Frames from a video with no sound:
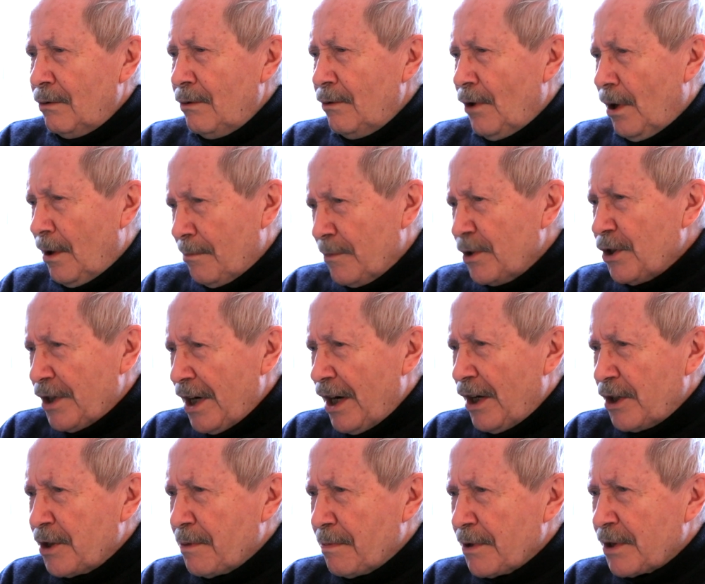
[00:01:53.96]
No,
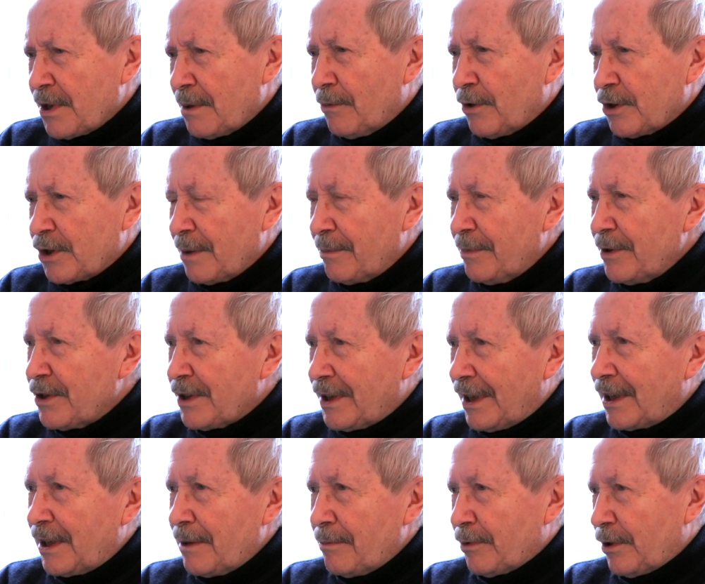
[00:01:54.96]
myśleliśmy, że może być
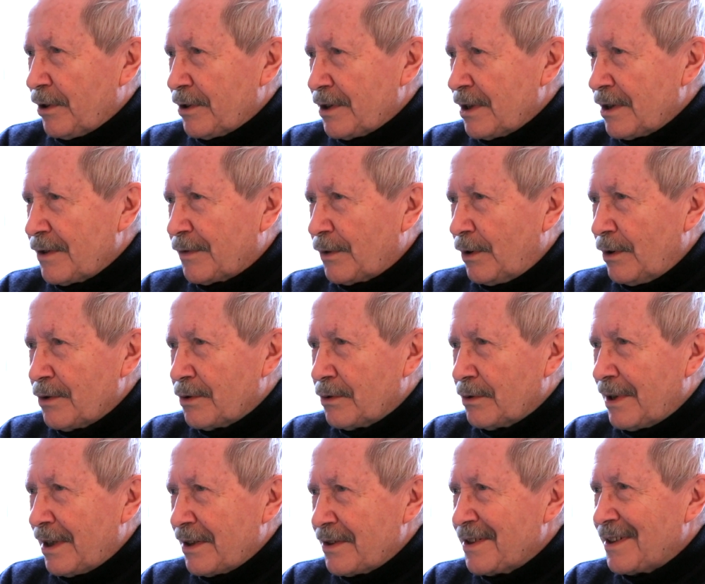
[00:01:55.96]
taki proces. W
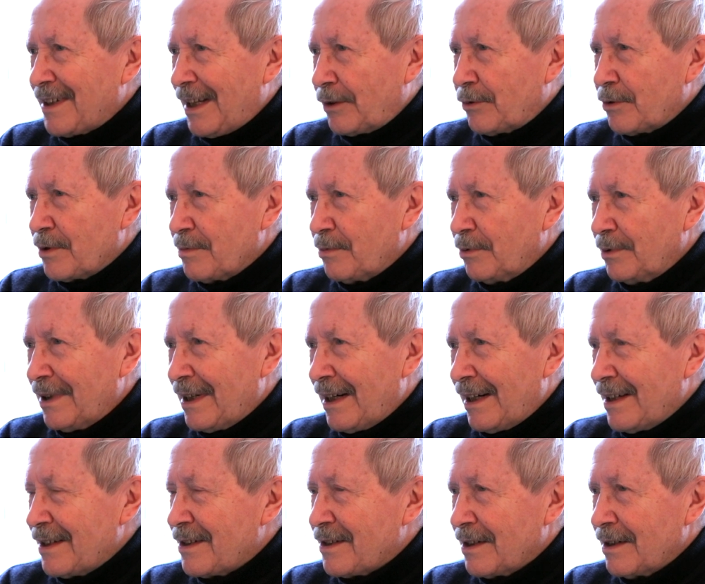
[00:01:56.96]
końcu nasz status był
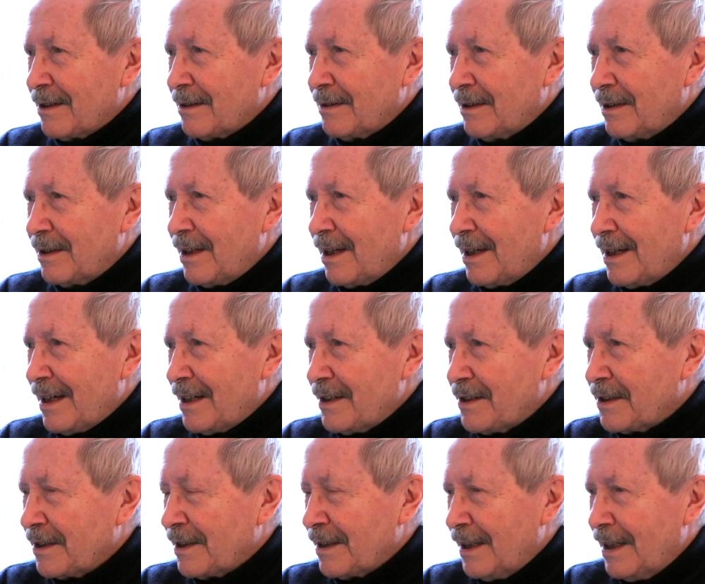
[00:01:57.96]
dalece
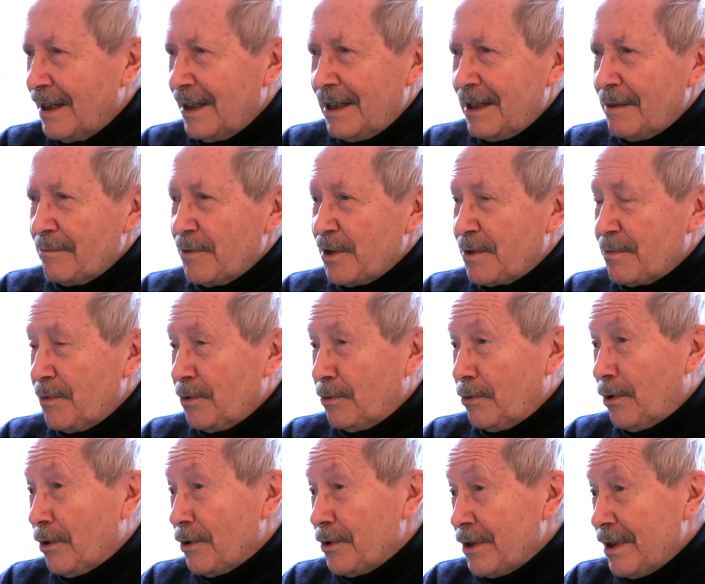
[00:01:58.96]
niejasny. Myśmy
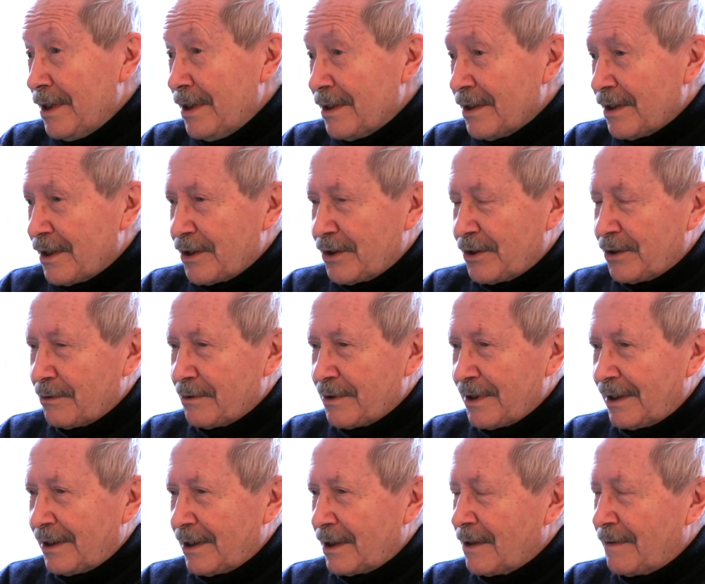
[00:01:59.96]
uchodzili zresztą
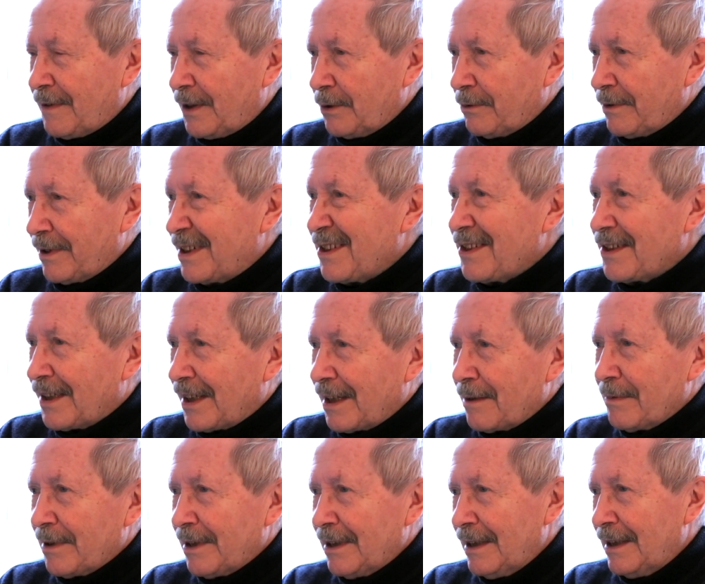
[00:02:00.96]
za tak zwaną
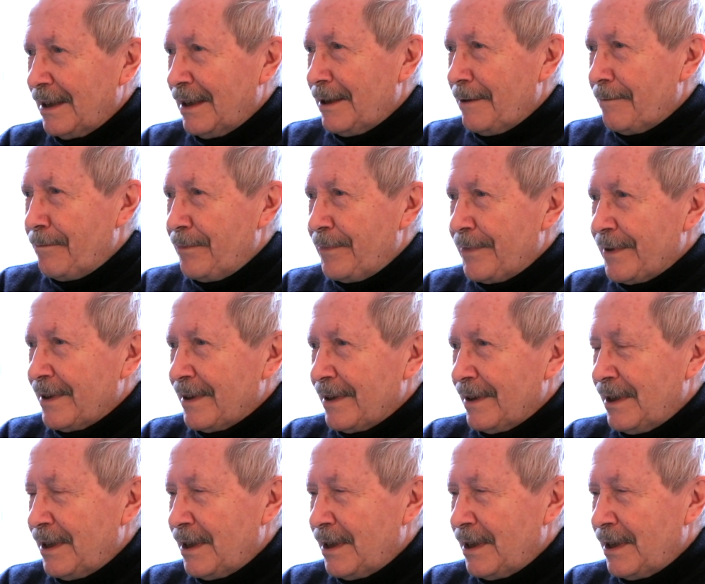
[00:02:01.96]
ekstremę y,